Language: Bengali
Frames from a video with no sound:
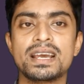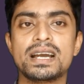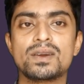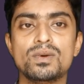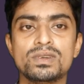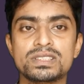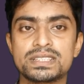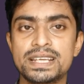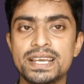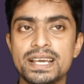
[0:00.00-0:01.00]
কারণ
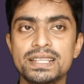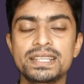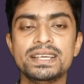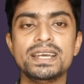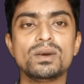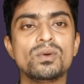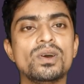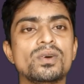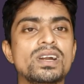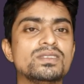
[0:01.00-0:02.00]
সেইখান থেকে
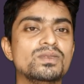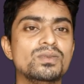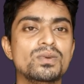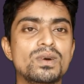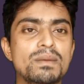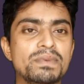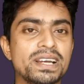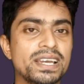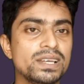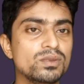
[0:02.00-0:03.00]
ক্রয় করার জন্য
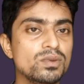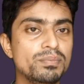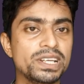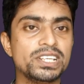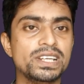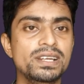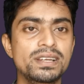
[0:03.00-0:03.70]
আপনাকে কিন্তু বেশি